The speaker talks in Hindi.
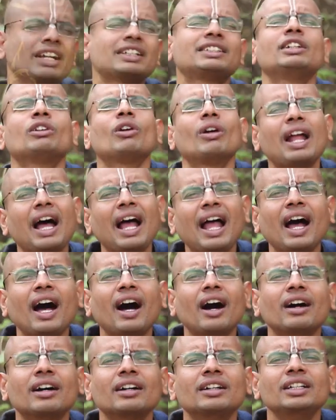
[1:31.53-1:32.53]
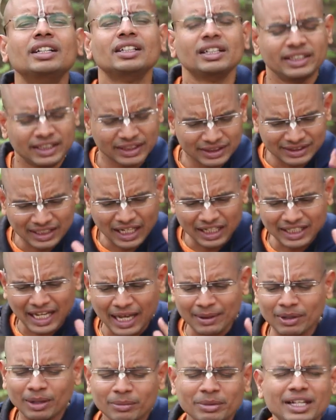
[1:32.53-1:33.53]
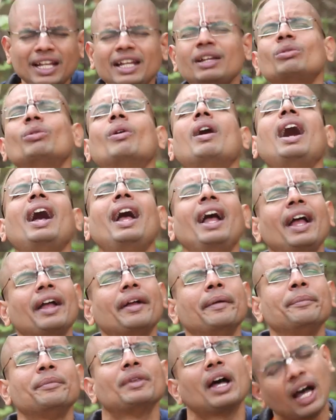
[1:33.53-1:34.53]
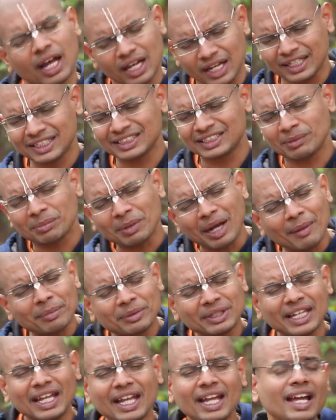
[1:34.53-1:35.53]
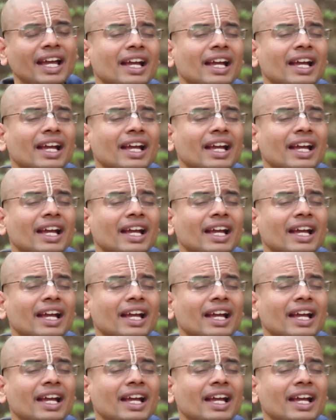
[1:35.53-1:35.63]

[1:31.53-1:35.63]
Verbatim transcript: व्यक्ति को लाया इसका टाइम अभी नहीं हुआ है हालांकि इसने पाप किए